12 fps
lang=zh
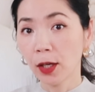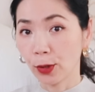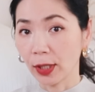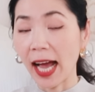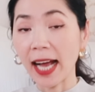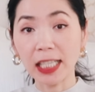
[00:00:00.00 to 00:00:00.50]

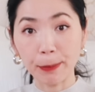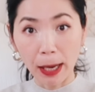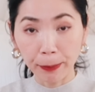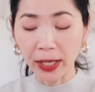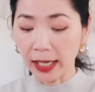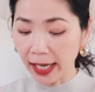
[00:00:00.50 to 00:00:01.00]
所以它已经
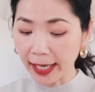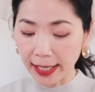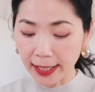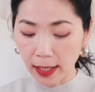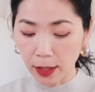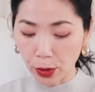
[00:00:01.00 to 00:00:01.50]
把品类
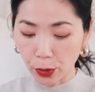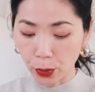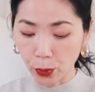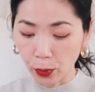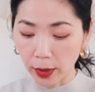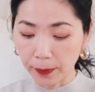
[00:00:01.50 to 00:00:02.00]
给限制
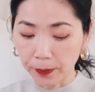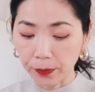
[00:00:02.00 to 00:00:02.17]
住了。